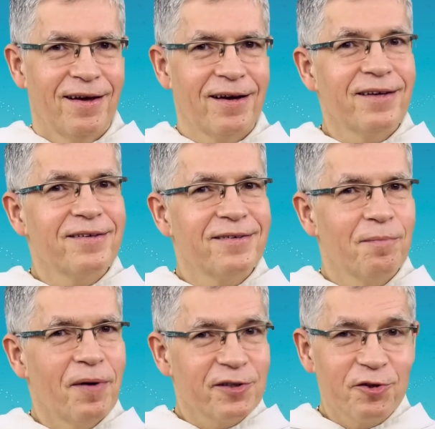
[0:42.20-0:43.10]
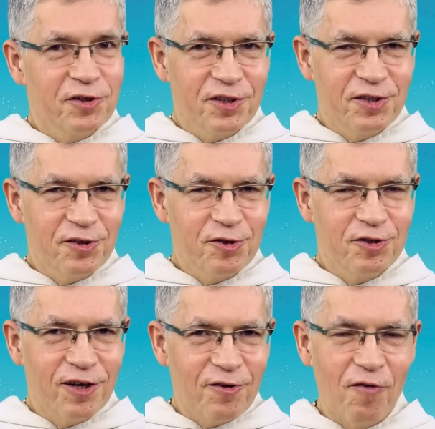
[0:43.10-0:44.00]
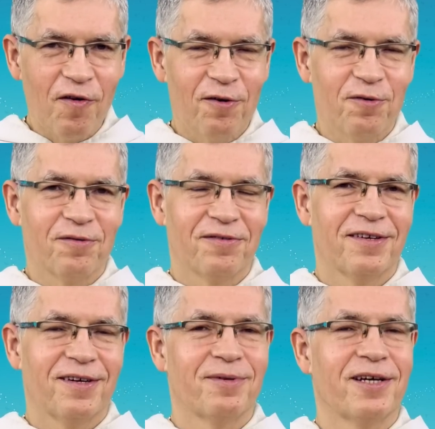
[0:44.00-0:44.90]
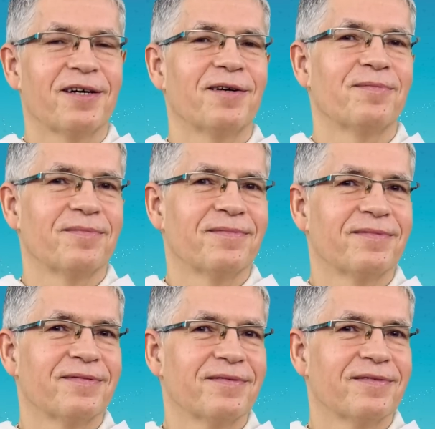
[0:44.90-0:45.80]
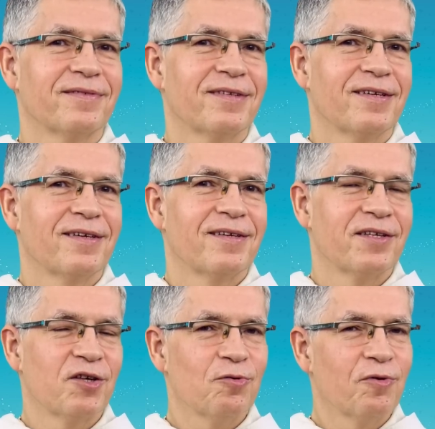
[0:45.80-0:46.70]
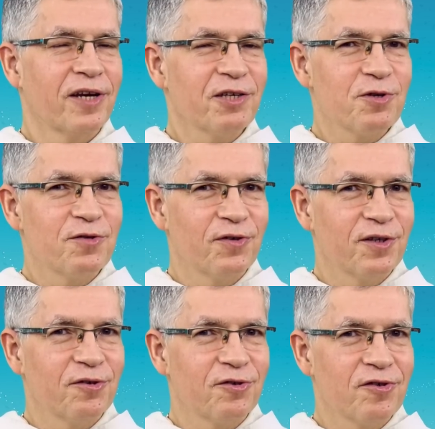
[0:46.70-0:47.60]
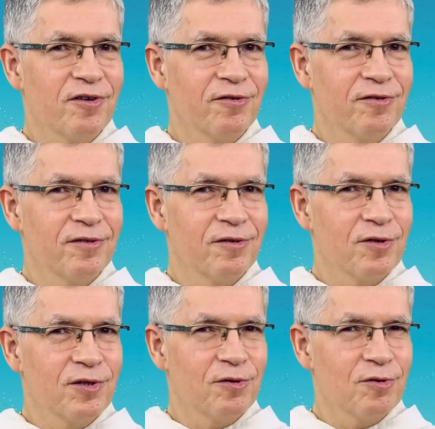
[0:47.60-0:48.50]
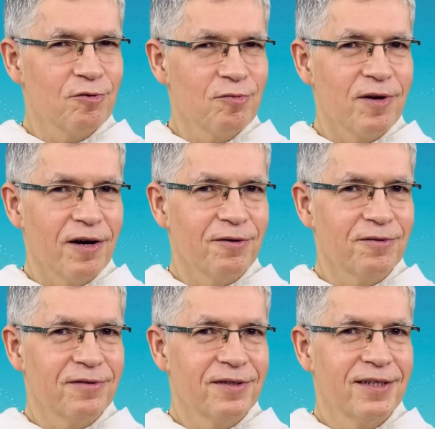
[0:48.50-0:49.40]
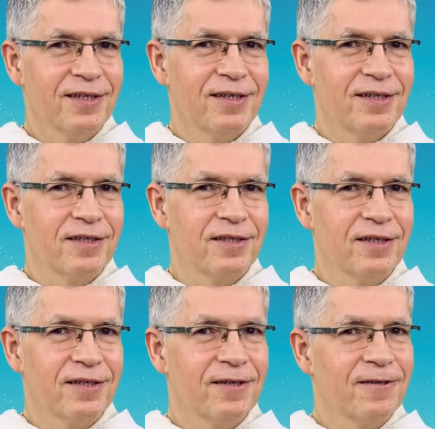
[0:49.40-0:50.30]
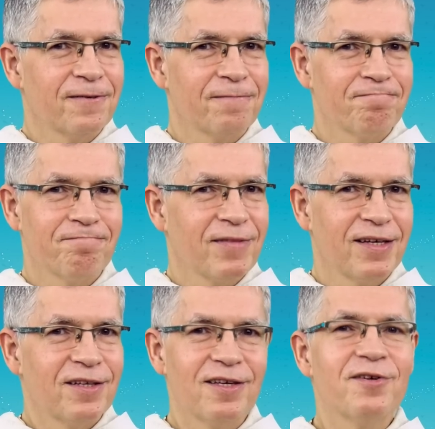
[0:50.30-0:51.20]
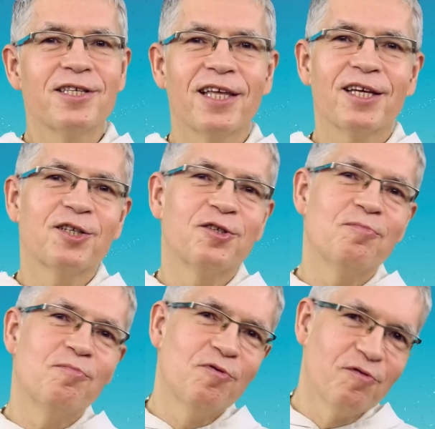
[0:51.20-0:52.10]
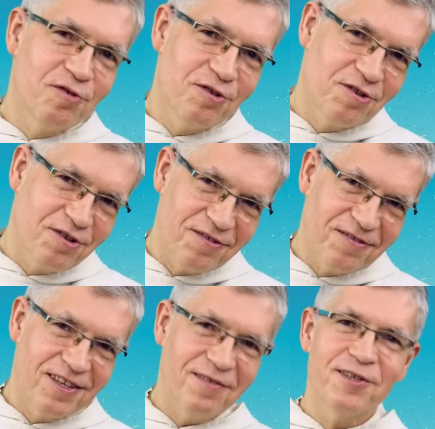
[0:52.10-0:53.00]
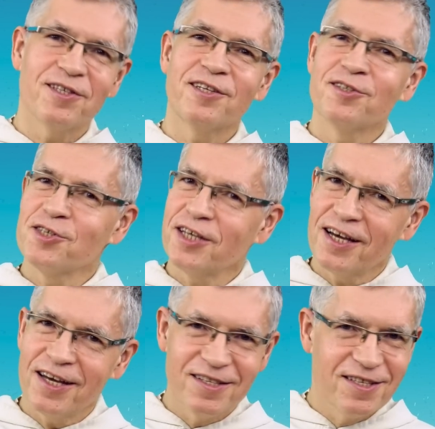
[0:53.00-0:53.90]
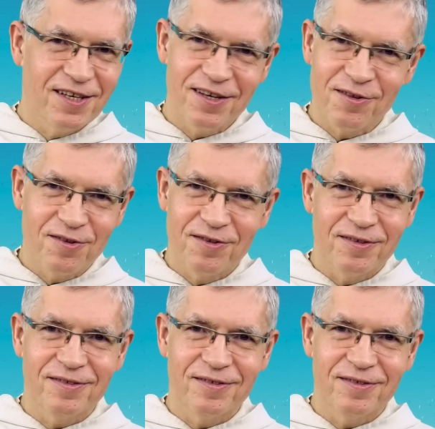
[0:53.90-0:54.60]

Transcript: Ale bardzo się też rozczarował Abraham. I gdzieś u kresu swojego życia on zrozumiał, że nie wystarczy mówić, nie wystarczy zachęcać,